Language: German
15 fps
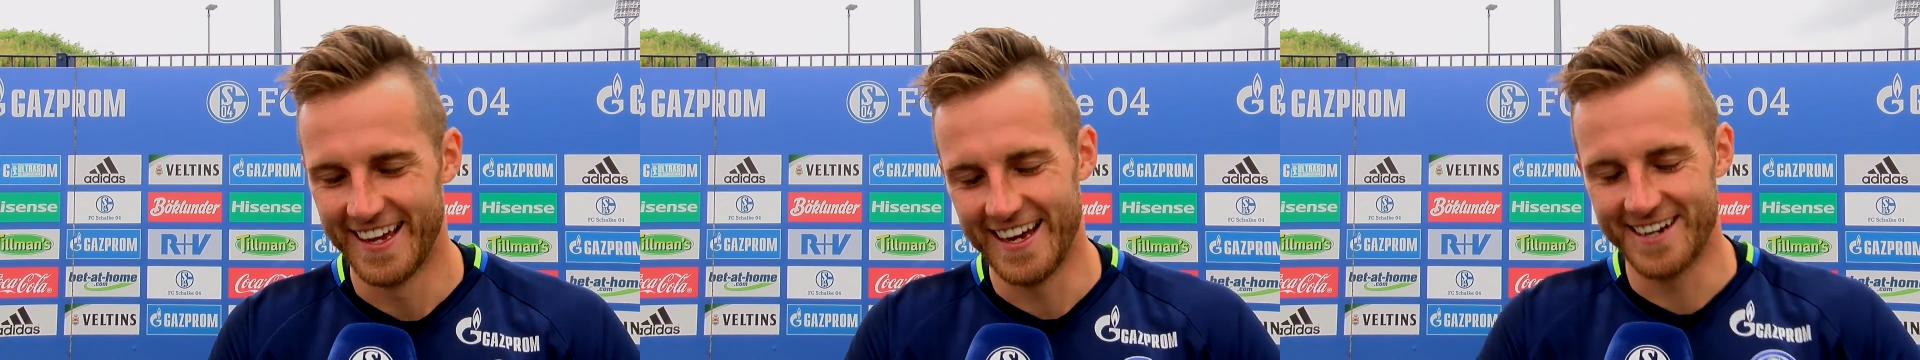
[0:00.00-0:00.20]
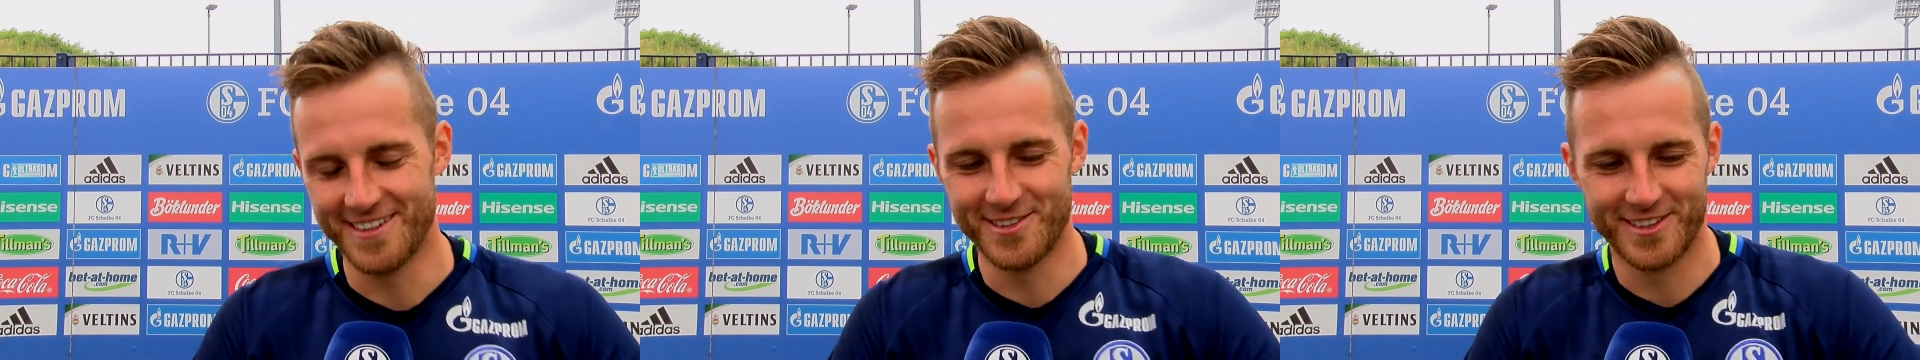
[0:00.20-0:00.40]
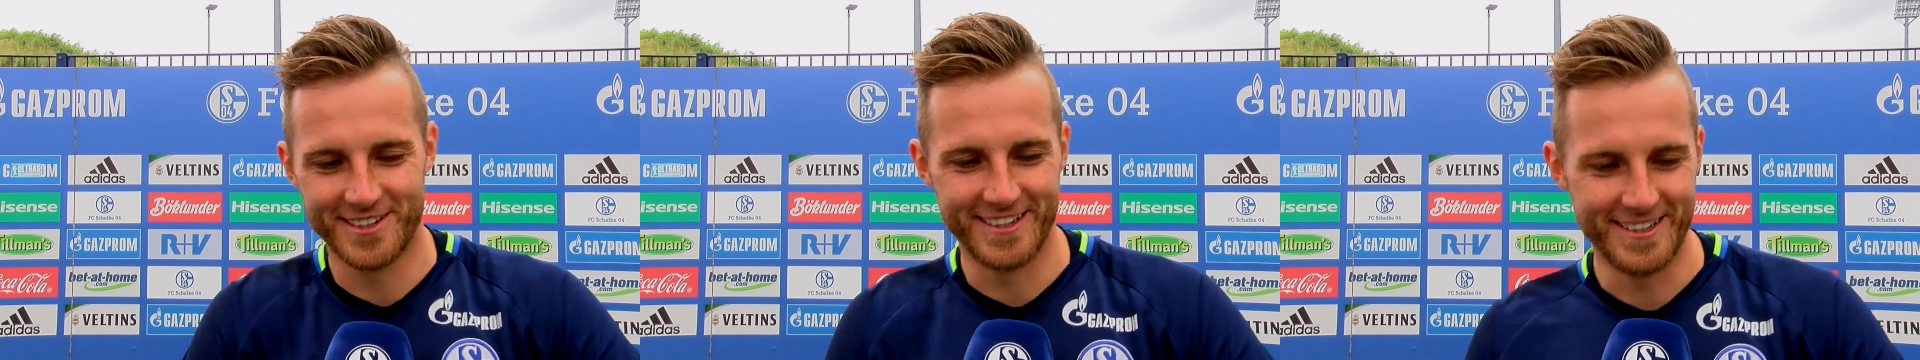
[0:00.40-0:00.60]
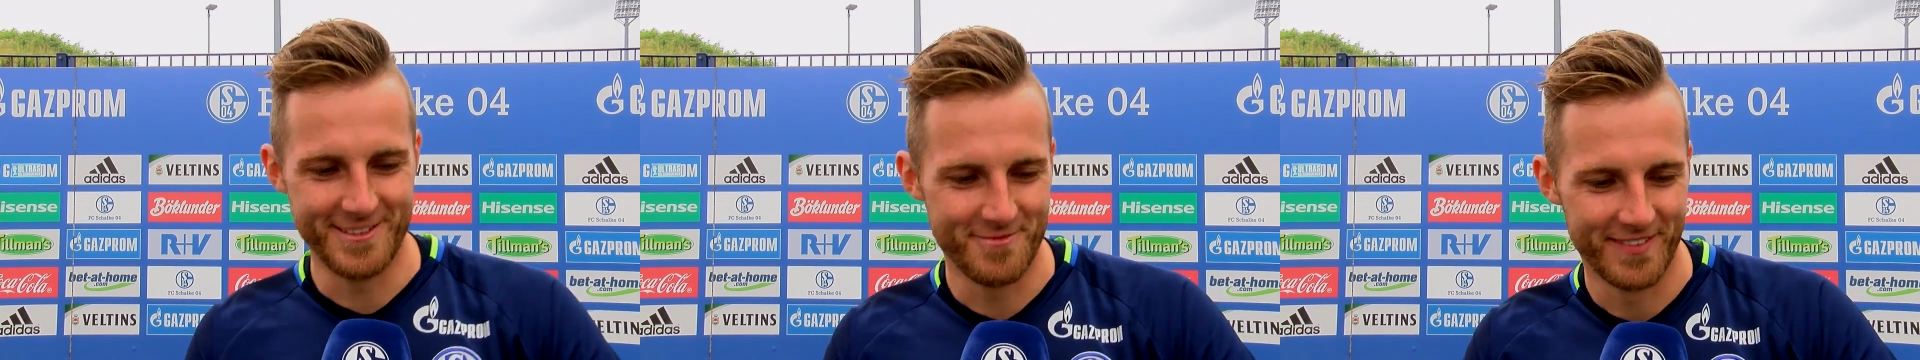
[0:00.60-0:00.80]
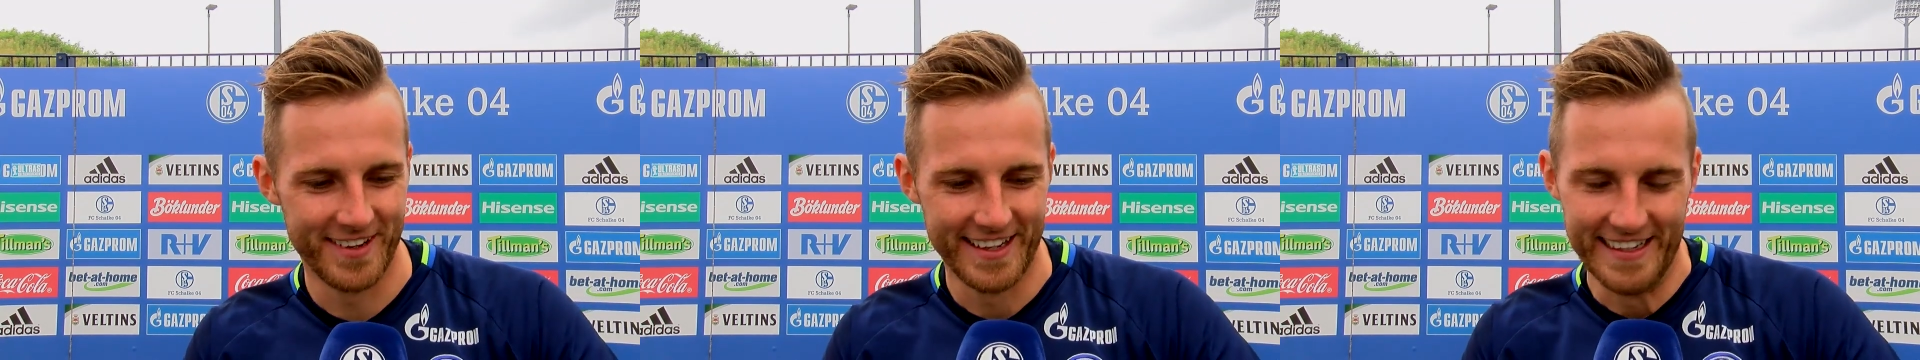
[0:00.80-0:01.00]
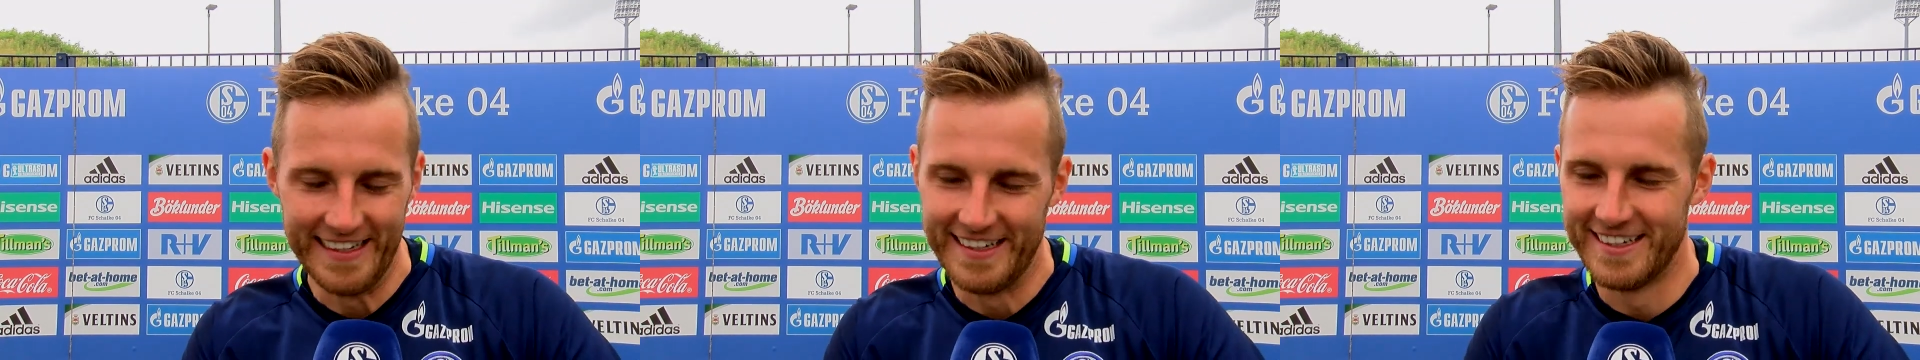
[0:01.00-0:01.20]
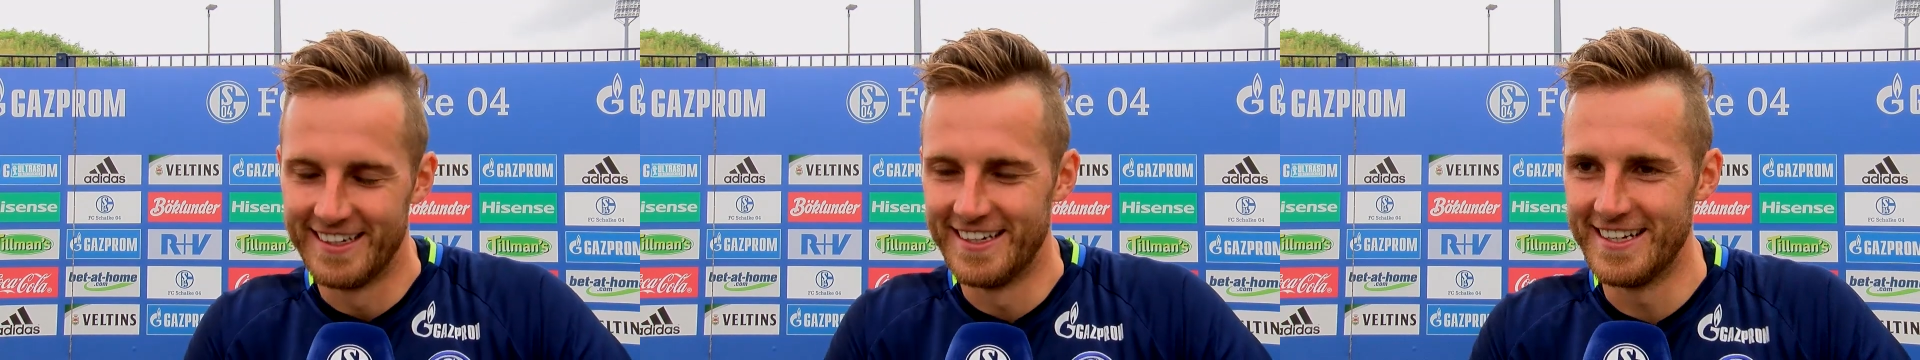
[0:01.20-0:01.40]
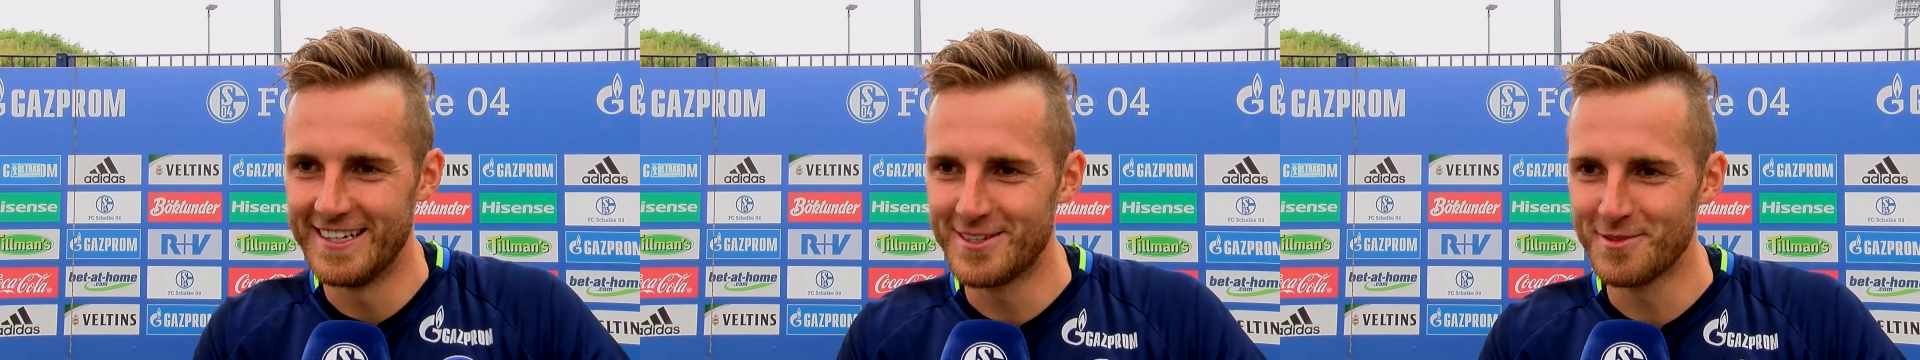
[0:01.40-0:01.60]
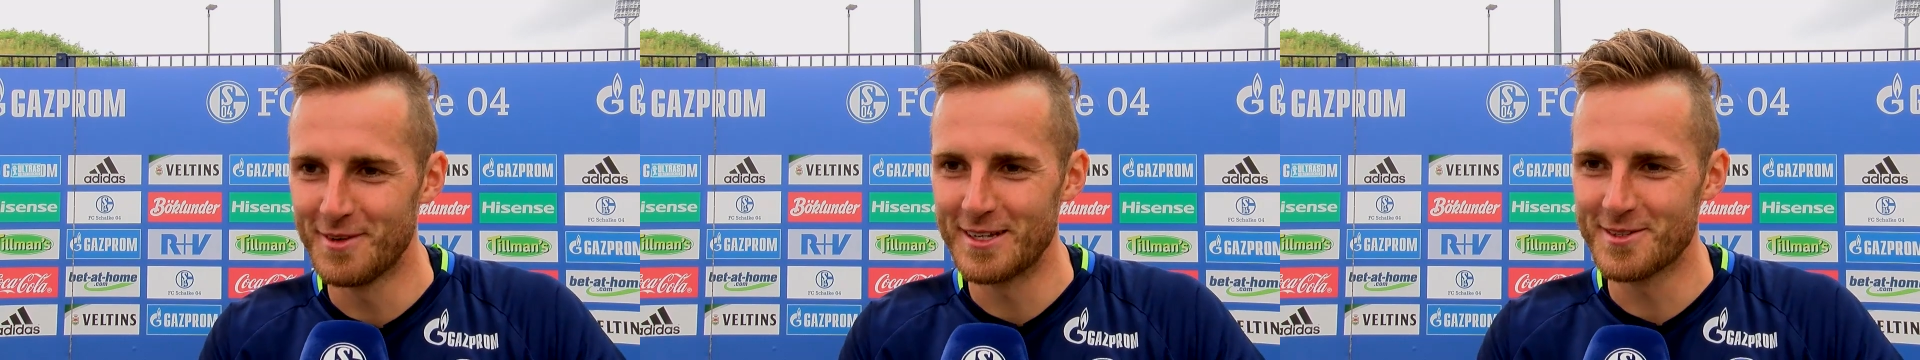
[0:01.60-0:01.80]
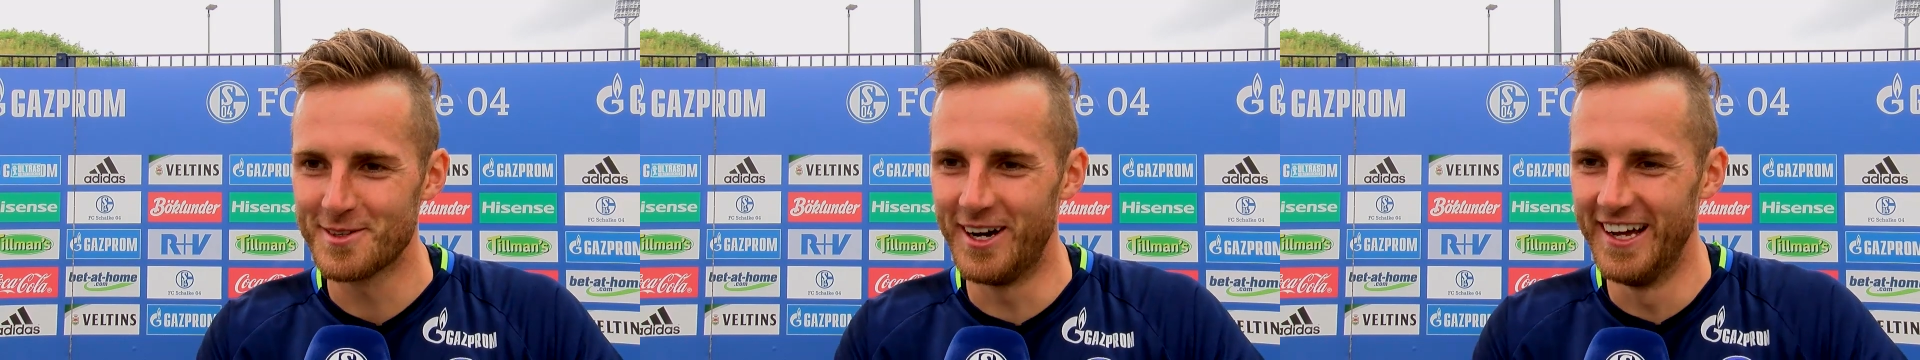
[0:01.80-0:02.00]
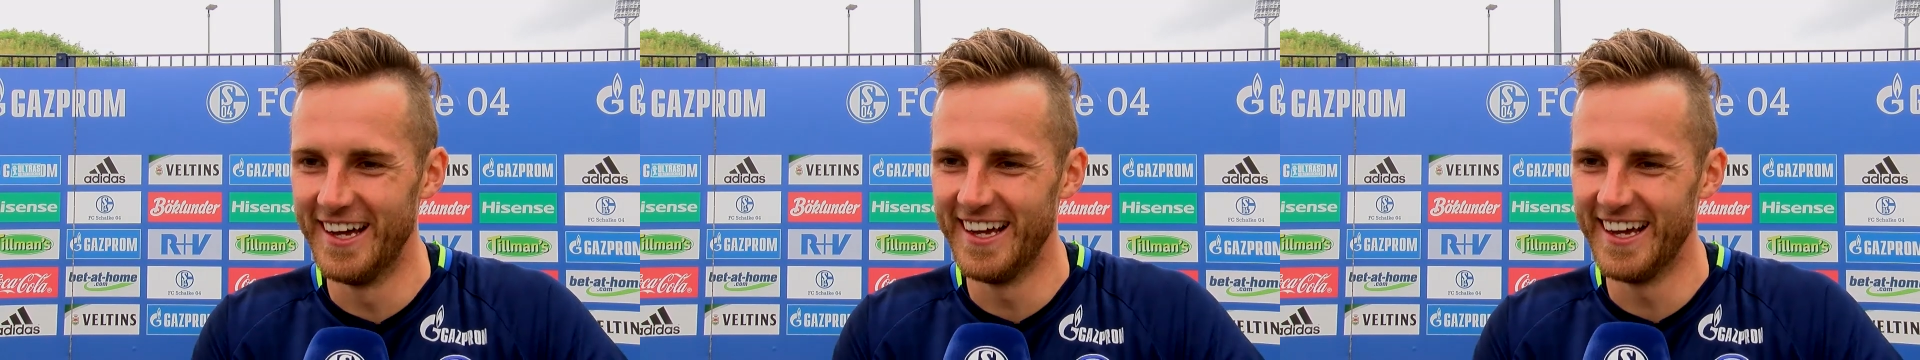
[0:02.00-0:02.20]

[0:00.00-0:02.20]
ja gut, ähm, ist nun mal so.